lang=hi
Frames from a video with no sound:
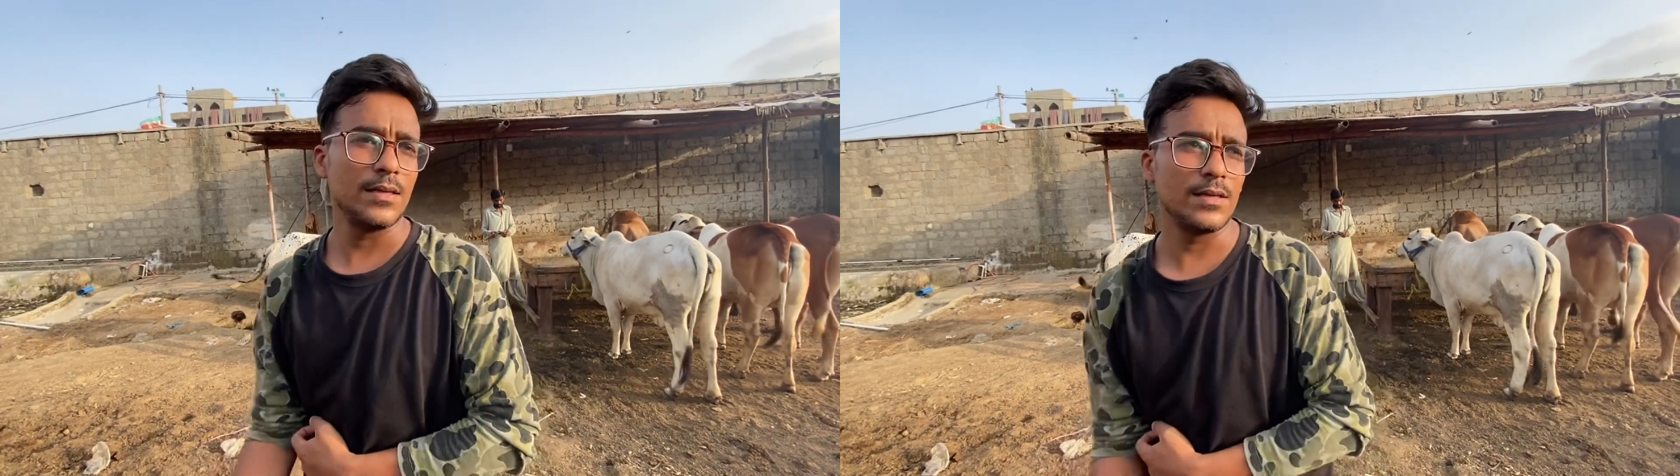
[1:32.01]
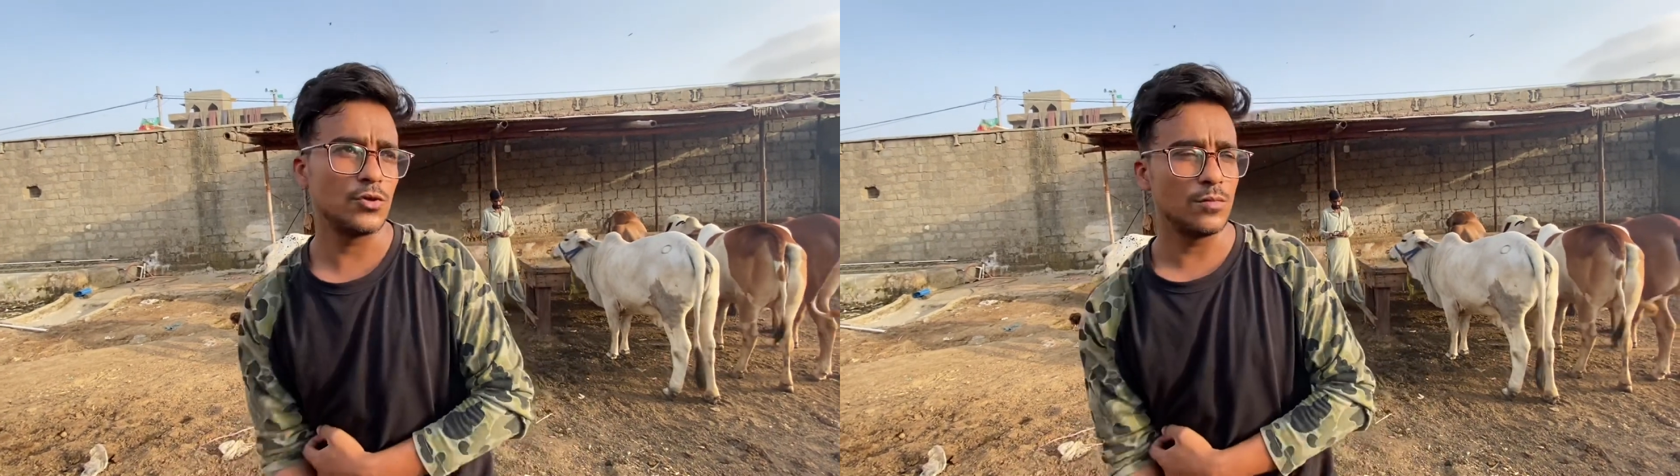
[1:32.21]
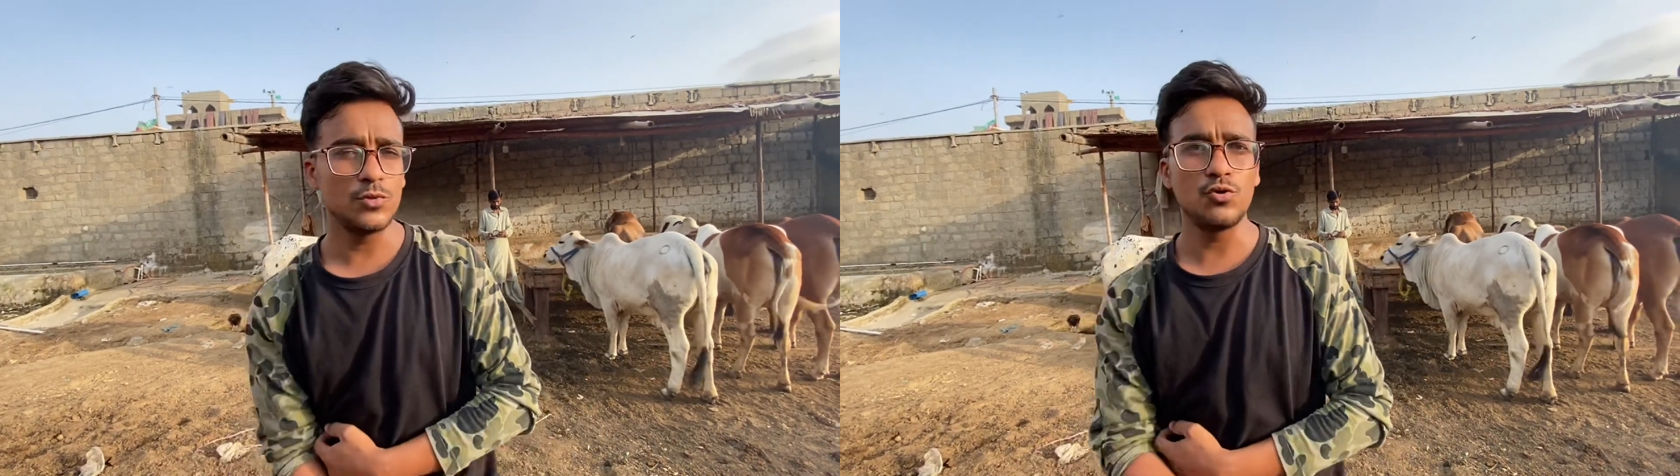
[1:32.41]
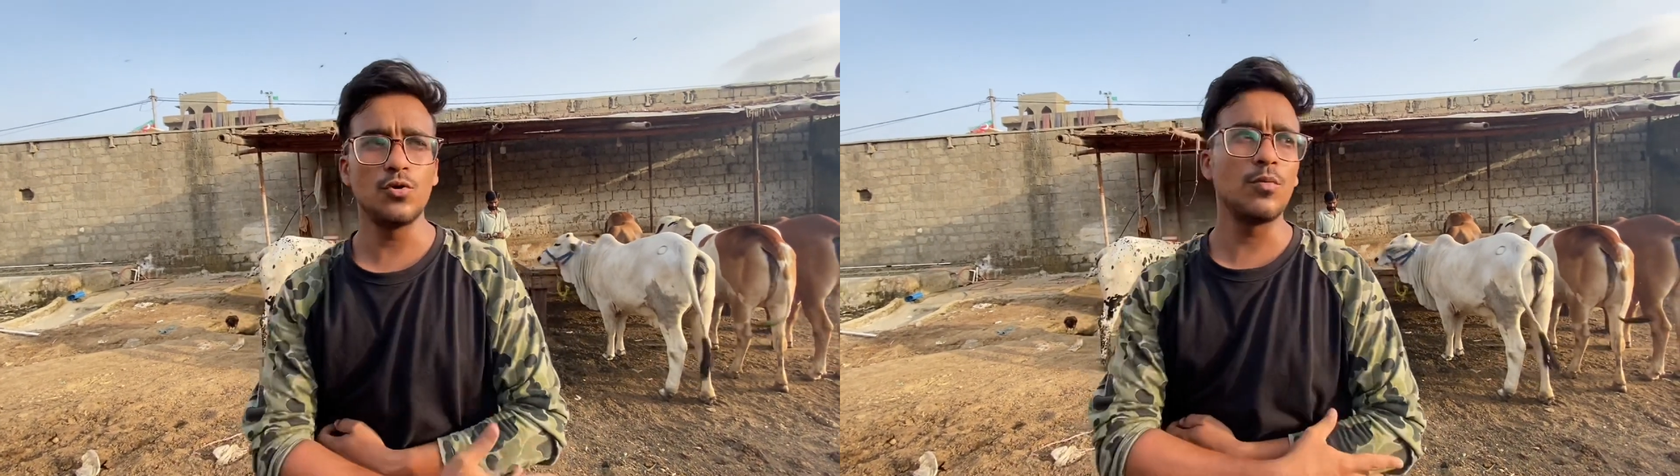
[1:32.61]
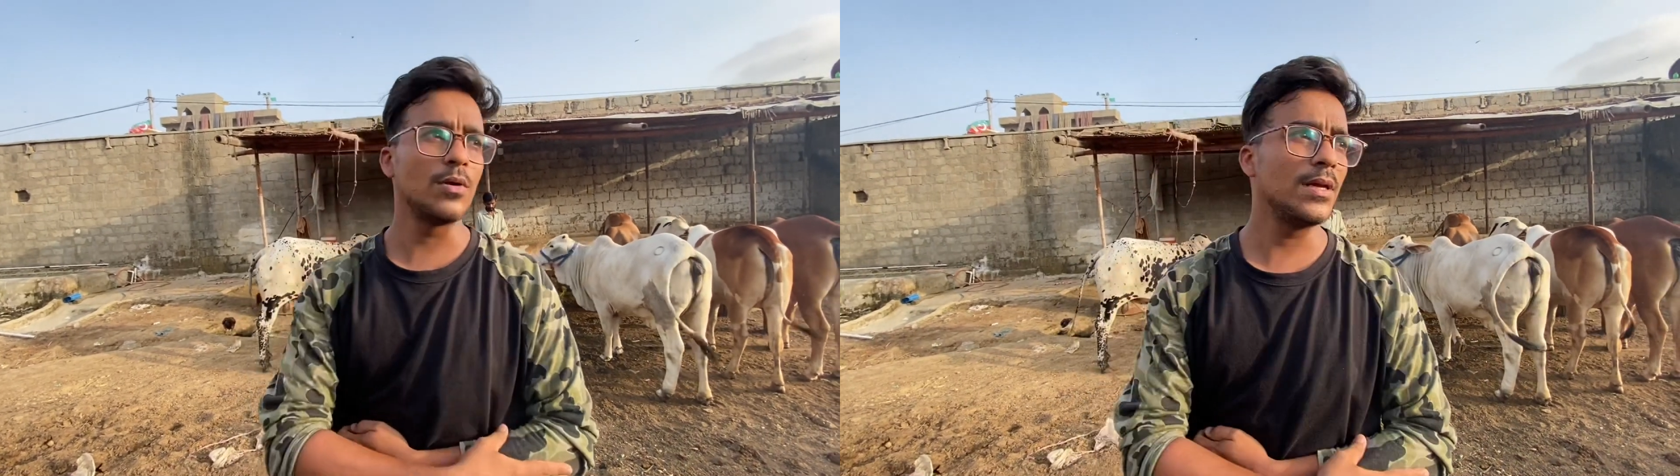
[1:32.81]
या तो हम झूठ
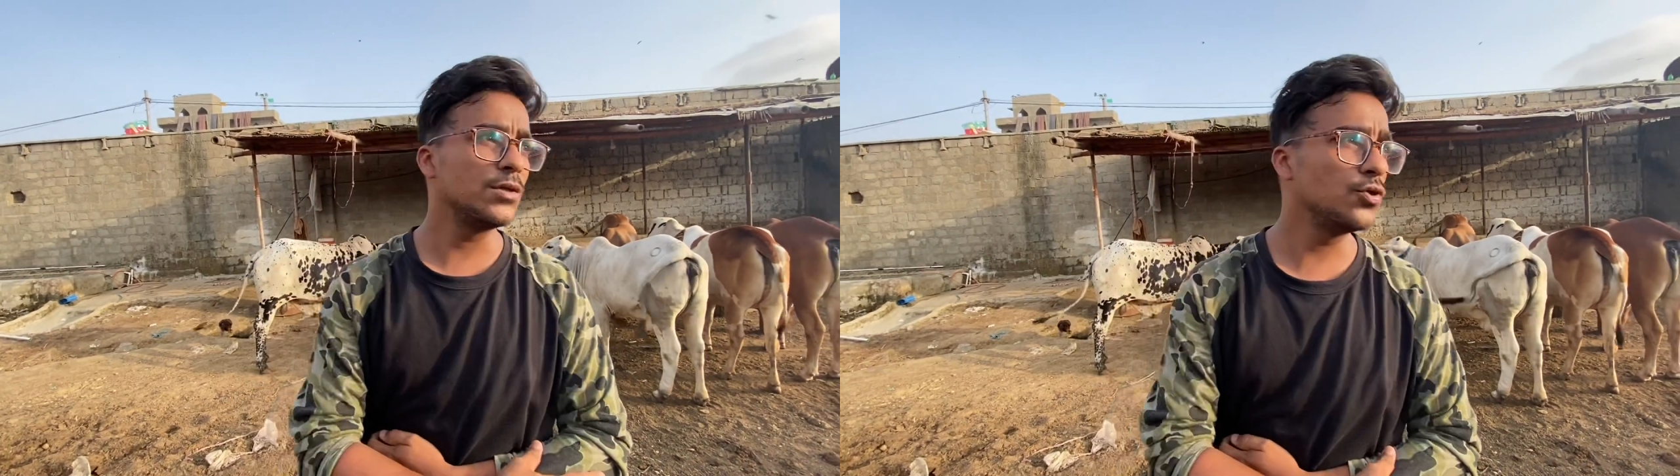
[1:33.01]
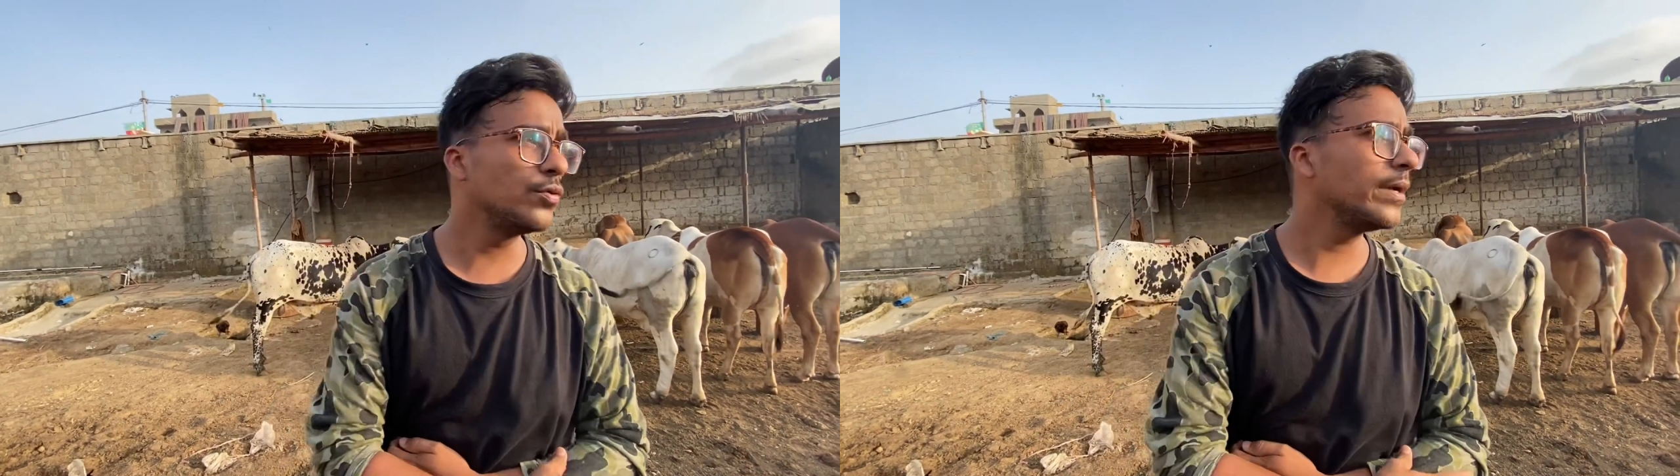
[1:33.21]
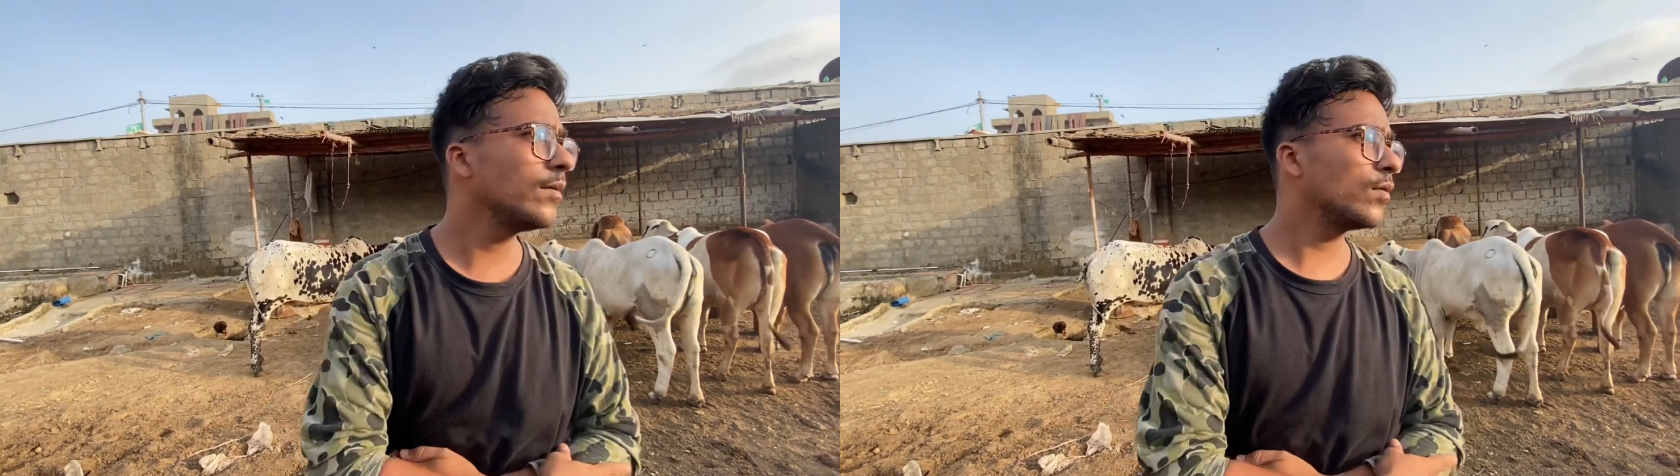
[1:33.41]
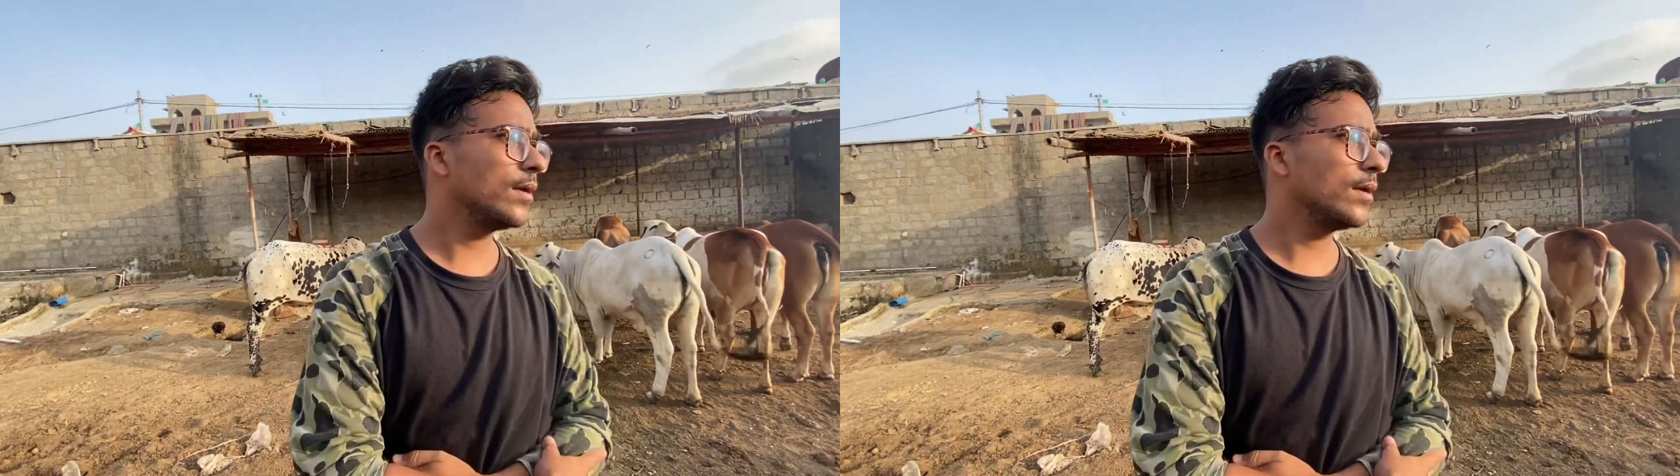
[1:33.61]
बोल रहे हैं झूठ नहीं बोल